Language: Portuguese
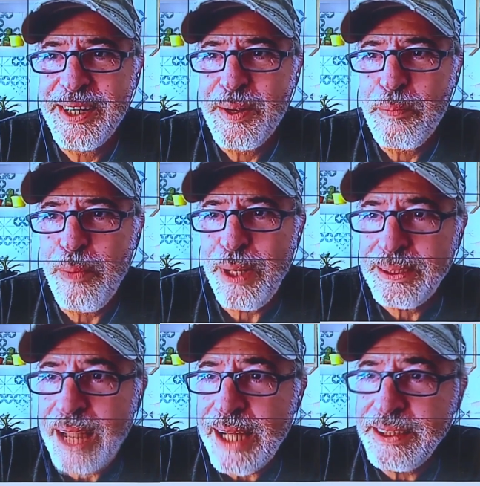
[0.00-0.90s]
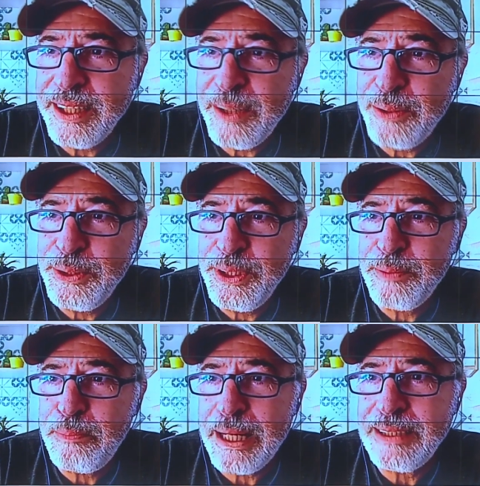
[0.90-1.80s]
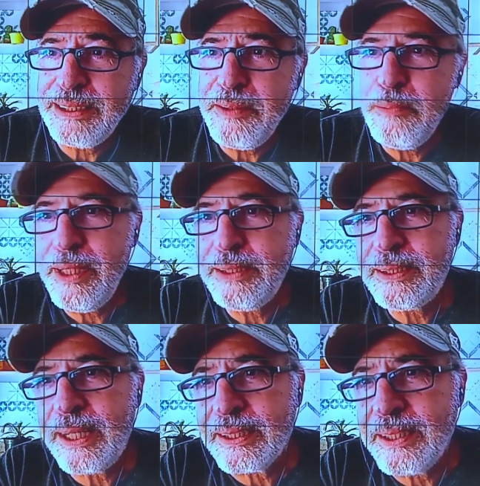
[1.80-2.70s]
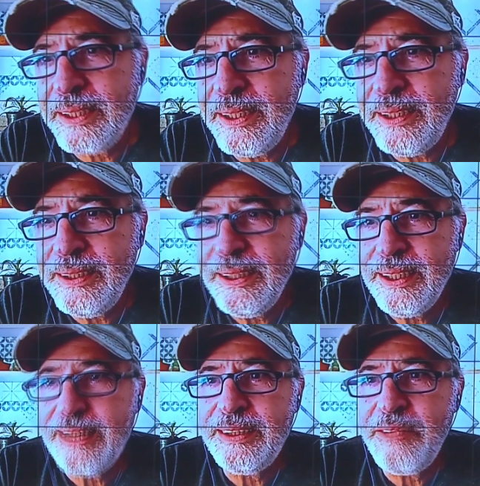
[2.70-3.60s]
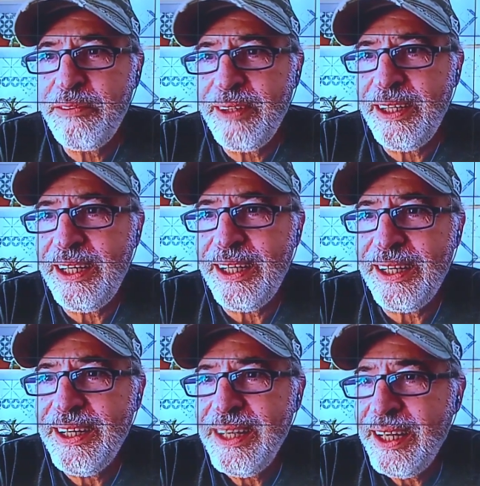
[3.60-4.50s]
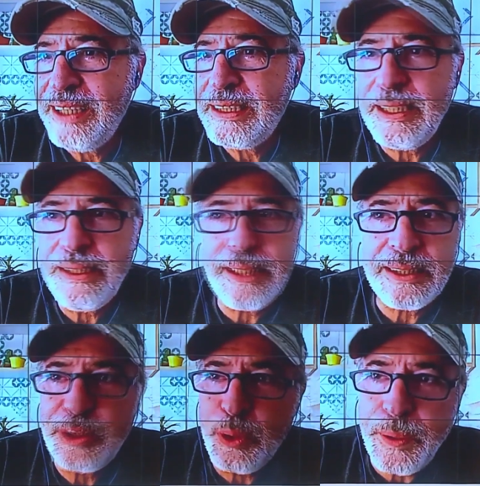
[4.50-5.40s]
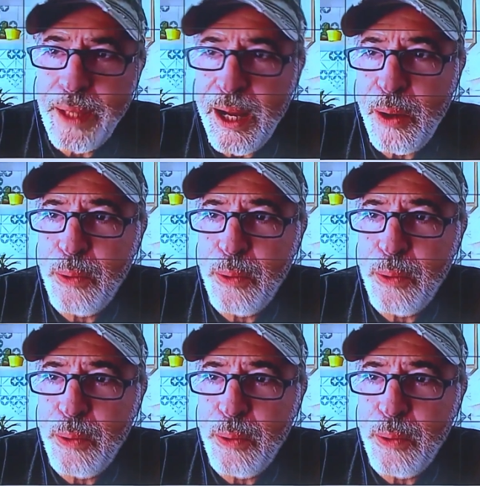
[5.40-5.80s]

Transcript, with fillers: Boa tarde, Raoni. Prazer imenso estar aqui. A TVE é, é sensacional,